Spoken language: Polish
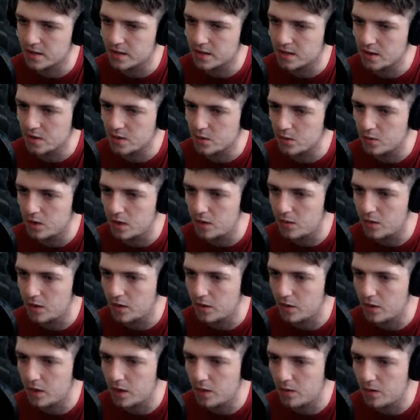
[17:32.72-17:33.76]
Wow, wow,
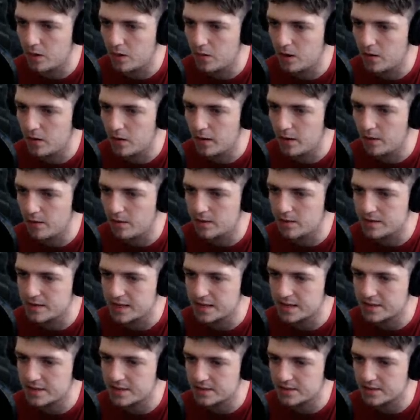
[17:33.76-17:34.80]
wow, wow, wow, wow,
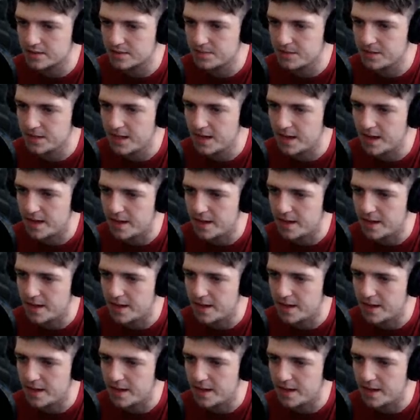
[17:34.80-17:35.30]
zaraz się rozbije!